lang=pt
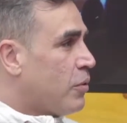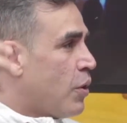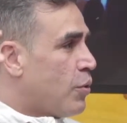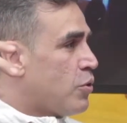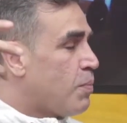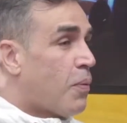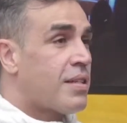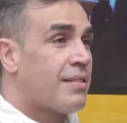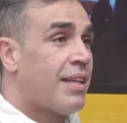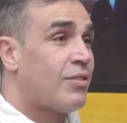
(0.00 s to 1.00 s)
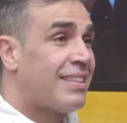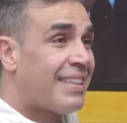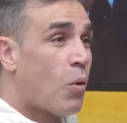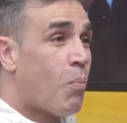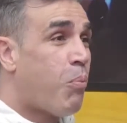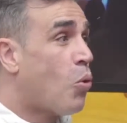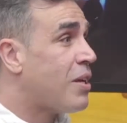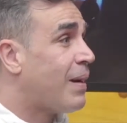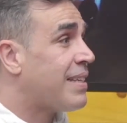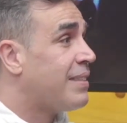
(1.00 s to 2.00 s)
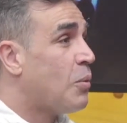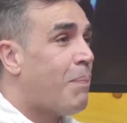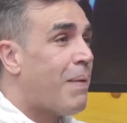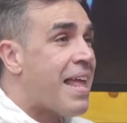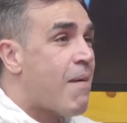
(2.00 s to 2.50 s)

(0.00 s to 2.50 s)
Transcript: Eurosports e tal, tá o Bolt abraçando o pai,